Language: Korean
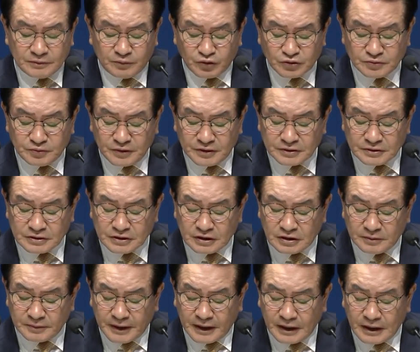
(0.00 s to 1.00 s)
보시면
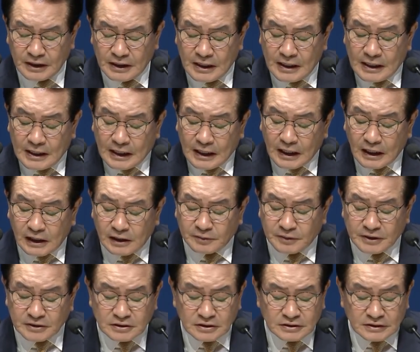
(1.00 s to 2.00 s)
처음에
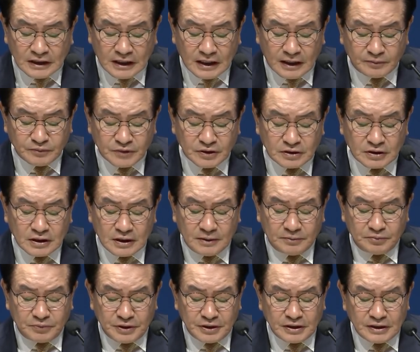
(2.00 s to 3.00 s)
하나님께서
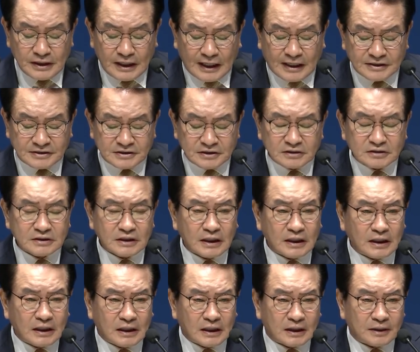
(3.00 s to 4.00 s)
사람들을 미리
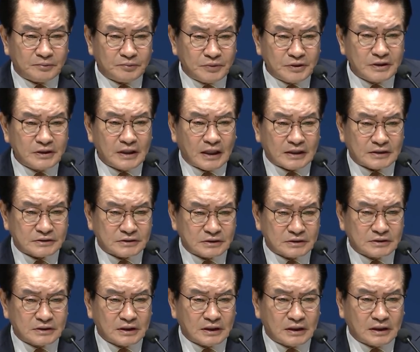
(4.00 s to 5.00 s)
아셨다, 미리
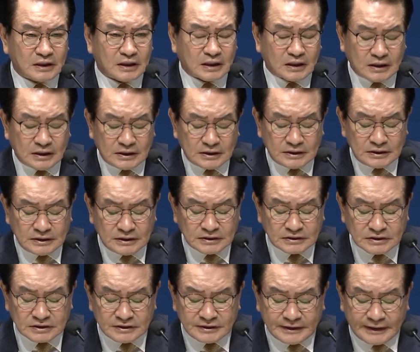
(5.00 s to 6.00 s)
아셨다.
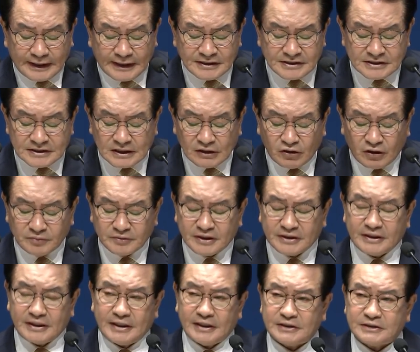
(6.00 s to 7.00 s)
이것을 예지라고
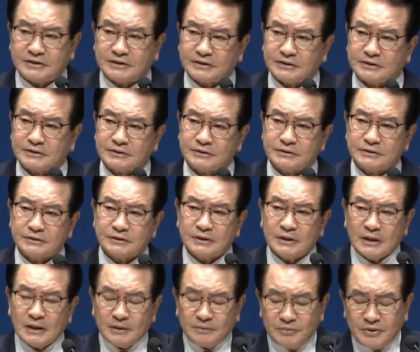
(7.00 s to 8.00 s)
합니다. 예지.
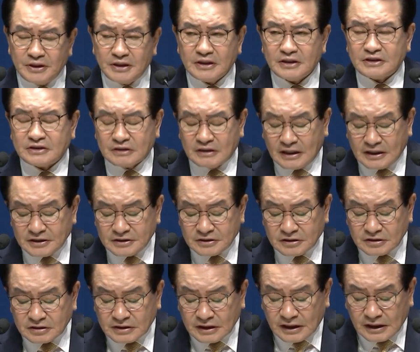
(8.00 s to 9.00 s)
미리
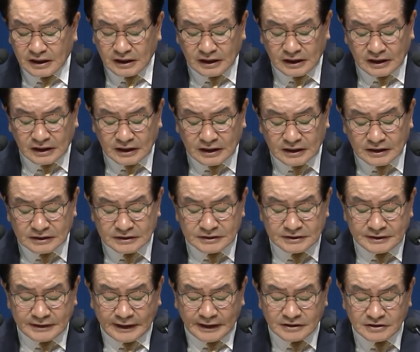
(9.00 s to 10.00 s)
정하셨다.
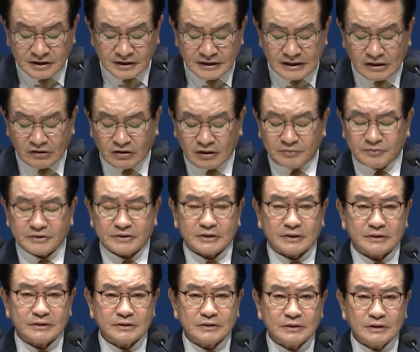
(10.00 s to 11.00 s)
예정이라고
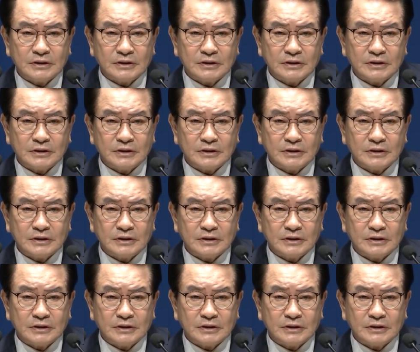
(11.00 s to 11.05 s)
합니다.